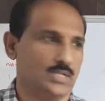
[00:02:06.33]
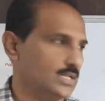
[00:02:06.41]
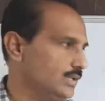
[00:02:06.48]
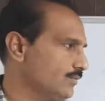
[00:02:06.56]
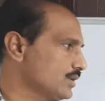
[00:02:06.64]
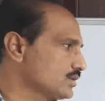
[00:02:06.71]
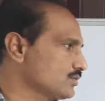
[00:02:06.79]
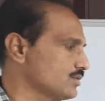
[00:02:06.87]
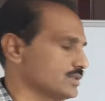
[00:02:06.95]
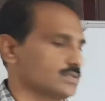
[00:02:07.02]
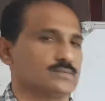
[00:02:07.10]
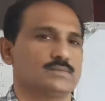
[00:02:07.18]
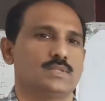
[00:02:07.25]
ఇది ఫస్ట్
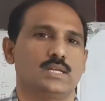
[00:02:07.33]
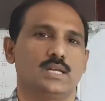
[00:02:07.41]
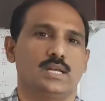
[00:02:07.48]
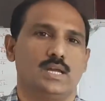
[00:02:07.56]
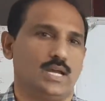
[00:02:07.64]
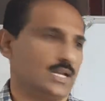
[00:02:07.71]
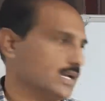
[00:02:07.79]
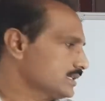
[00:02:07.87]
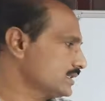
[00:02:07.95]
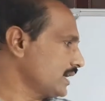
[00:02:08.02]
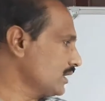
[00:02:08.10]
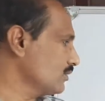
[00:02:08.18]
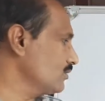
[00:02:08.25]
క్వశ్చన్ అలాగే
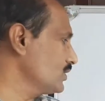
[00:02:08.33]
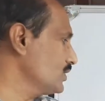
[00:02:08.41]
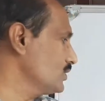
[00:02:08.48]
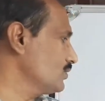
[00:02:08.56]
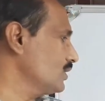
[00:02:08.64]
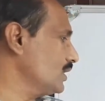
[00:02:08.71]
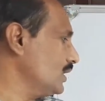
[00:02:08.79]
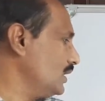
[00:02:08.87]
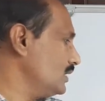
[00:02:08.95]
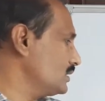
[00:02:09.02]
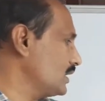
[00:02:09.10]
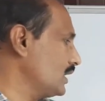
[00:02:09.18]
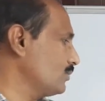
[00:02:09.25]
సెకండ్ క్వశ్చన్ చూడండి
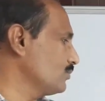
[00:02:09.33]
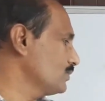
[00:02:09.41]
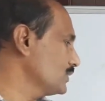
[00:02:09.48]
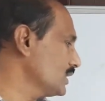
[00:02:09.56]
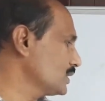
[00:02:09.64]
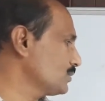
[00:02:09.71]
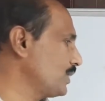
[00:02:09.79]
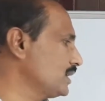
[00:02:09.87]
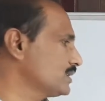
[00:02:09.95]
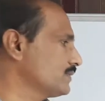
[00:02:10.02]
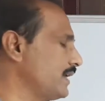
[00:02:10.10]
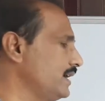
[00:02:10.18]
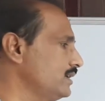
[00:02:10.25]
సేమ్ సిక్స్
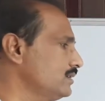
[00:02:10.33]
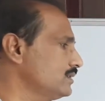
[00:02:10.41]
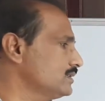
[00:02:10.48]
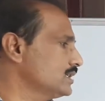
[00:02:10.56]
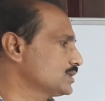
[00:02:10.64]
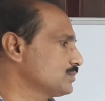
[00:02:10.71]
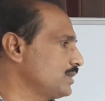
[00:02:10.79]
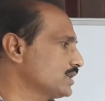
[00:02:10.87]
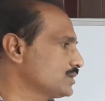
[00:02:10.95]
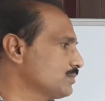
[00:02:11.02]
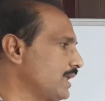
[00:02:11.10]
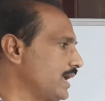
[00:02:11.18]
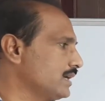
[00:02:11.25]
పేర్స్ వైట్ సిక్స్ పేర్స్
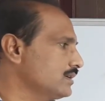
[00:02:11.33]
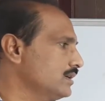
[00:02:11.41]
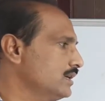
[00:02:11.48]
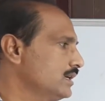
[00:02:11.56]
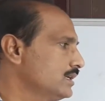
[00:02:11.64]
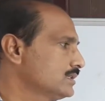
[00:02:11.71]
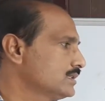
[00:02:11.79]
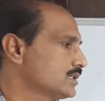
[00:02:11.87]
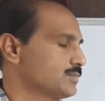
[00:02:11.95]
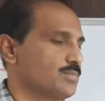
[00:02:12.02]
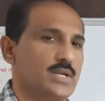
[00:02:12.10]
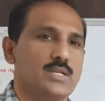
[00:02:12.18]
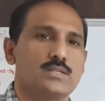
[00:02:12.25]
బ్లాక్ సిక్స్
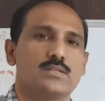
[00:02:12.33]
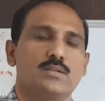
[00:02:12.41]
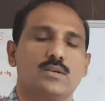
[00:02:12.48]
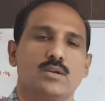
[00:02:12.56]
పేర్స్